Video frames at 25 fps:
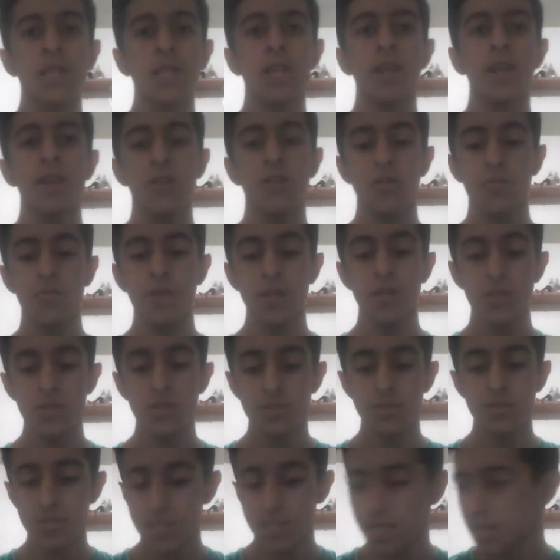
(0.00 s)
Número
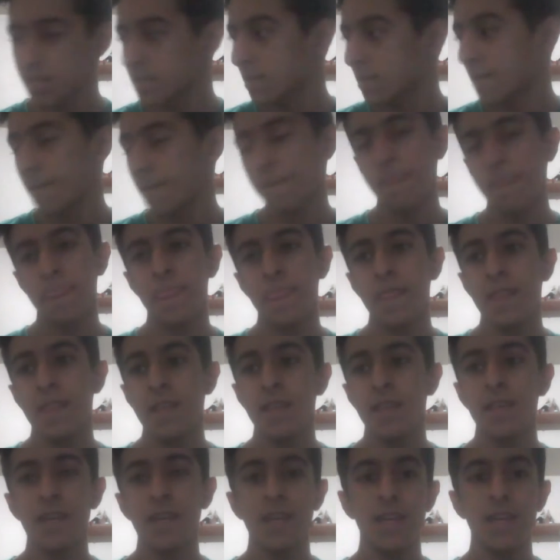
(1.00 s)
7.
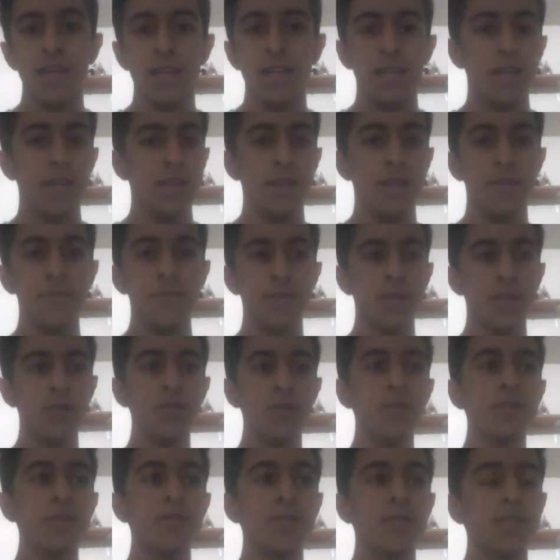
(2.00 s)
Eh, mis
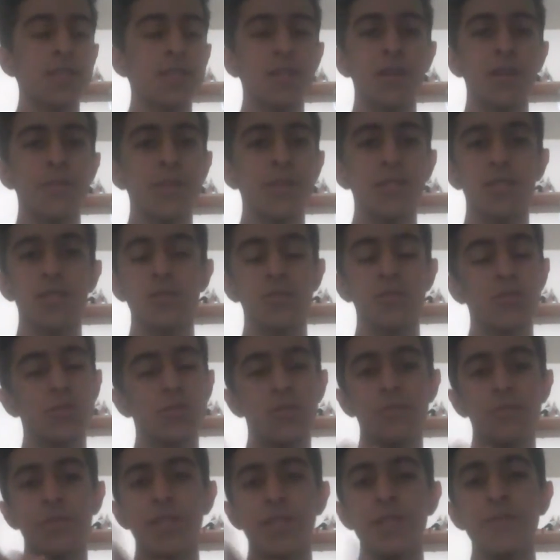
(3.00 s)
hobbies básicamente son
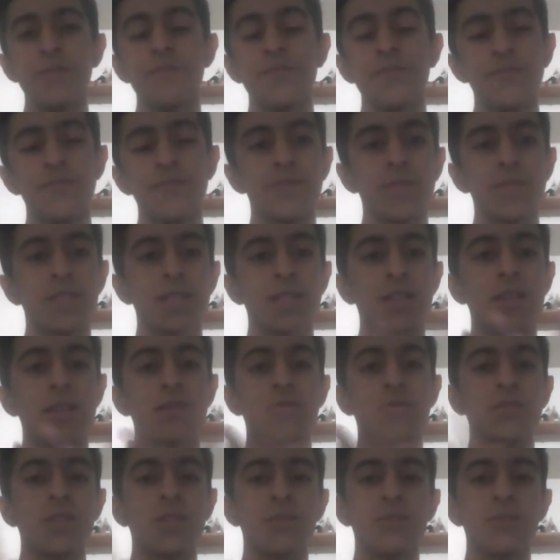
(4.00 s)
dormir,
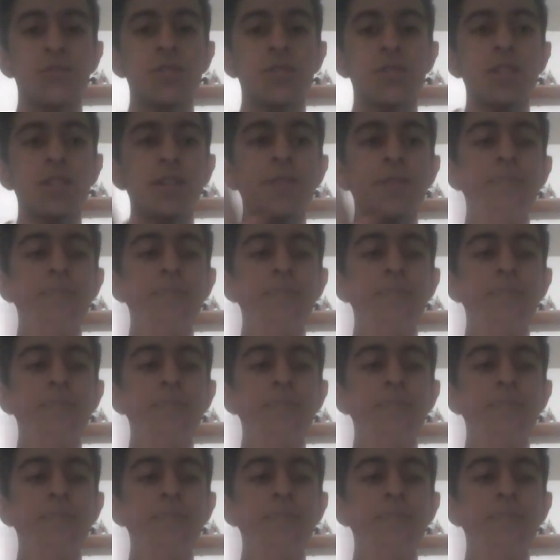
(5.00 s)
escuchar música,